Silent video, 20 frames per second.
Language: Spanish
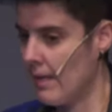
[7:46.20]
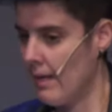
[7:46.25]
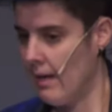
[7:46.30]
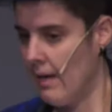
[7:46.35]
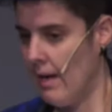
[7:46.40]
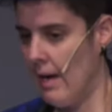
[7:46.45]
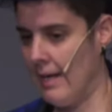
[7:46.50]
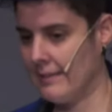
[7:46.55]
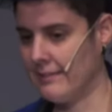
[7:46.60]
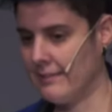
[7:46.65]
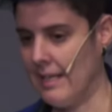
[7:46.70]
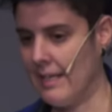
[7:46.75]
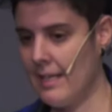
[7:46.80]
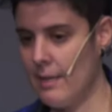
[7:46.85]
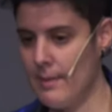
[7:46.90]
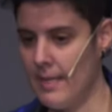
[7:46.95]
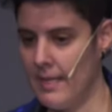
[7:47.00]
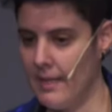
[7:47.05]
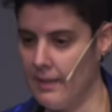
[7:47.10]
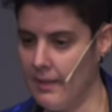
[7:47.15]
Hasta aquí
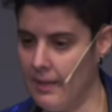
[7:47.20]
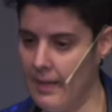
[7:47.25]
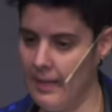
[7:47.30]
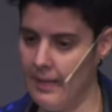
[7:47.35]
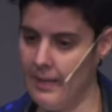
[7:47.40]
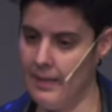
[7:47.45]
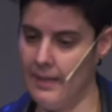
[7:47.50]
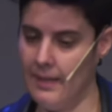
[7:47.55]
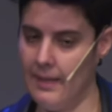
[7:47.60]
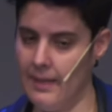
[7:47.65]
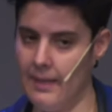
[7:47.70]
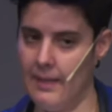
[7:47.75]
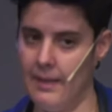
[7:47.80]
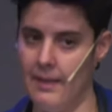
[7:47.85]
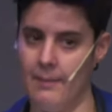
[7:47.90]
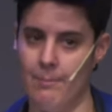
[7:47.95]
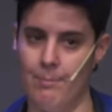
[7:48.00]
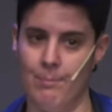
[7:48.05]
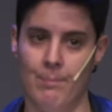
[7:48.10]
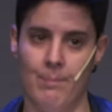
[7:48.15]
bien.
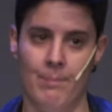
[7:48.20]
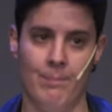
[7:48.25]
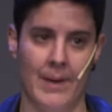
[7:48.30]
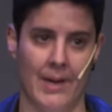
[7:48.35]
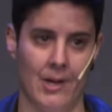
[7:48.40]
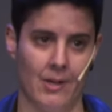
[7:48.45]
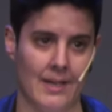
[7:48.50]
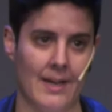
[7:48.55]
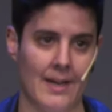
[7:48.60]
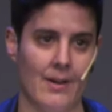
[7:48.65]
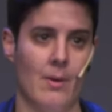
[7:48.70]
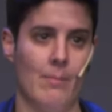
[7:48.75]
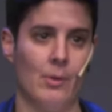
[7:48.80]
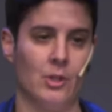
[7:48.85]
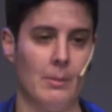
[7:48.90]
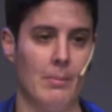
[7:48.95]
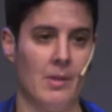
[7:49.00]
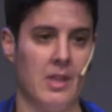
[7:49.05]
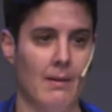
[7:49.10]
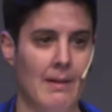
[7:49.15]
Eh, pero claro, hemos
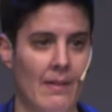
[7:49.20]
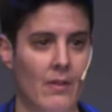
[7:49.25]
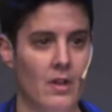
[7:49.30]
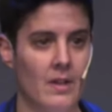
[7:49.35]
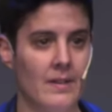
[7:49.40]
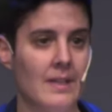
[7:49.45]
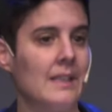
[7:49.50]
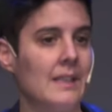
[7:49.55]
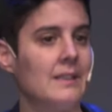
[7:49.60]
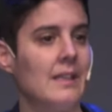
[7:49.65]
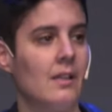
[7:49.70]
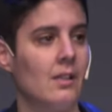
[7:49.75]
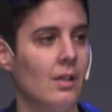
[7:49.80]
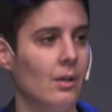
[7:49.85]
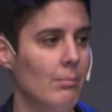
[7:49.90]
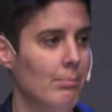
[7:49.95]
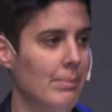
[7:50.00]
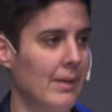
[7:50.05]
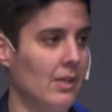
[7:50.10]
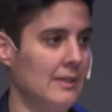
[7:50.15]
empezado hablando de
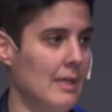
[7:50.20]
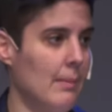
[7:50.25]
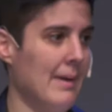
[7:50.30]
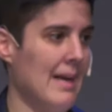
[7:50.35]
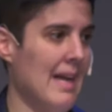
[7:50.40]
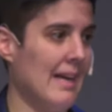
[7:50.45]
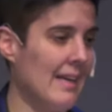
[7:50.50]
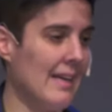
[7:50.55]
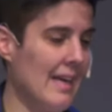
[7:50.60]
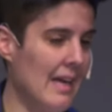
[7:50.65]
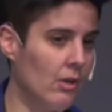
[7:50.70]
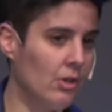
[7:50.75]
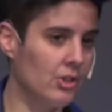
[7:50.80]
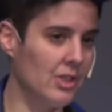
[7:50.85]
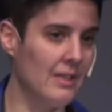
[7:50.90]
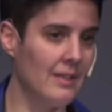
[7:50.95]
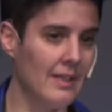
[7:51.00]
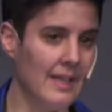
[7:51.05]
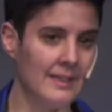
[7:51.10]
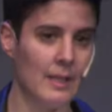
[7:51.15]
indexación, pero es que para que algo se
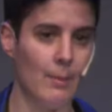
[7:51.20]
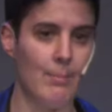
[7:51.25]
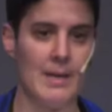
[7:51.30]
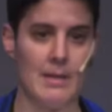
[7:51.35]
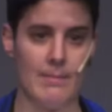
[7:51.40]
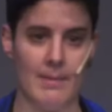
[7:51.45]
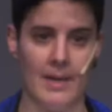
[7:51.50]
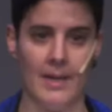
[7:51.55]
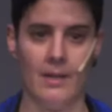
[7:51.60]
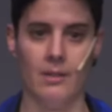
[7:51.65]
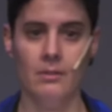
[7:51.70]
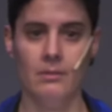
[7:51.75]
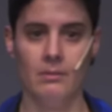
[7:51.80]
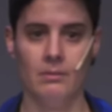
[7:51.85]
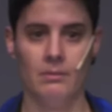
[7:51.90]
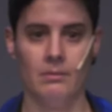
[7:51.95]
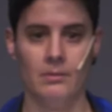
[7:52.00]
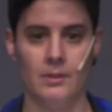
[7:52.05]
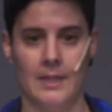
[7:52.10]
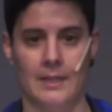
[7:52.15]
indexe primero
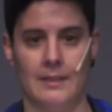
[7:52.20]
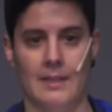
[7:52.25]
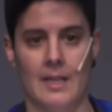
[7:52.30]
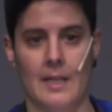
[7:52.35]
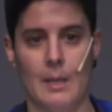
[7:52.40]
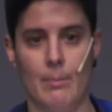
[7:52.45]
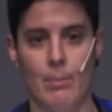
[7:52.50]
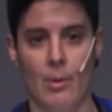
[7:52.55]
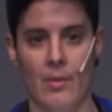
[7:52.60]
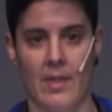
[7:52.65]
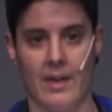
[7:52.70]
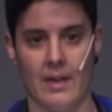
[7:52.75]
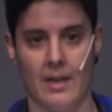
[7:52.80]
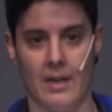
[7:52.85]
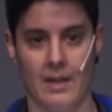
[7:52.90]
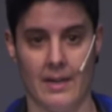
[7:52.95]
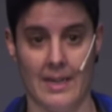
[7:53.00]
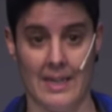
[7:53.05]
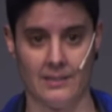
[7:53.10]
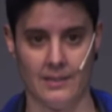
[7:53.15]
se tiene que poder
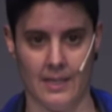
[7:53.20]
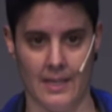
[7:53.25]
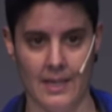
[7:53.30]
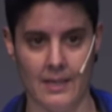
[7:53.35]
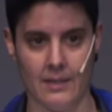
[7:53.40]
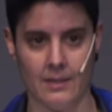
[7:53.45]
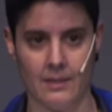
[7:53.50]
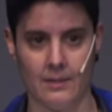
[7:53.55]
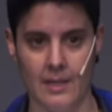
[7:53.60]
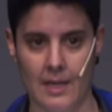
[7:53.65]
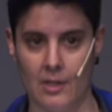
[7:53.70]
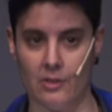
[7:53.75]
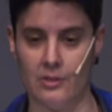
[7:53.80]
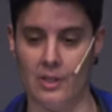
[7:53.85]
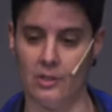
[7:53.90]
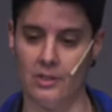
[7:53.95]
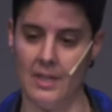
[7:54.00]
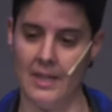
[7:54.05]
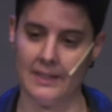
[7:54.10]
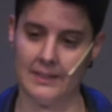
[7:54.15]
rastrear, el
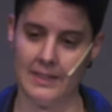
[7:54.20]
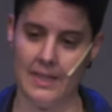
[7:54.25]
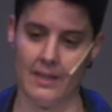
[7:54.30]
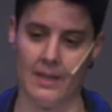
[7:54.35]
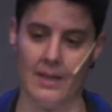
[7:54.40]
contenido tiene que ser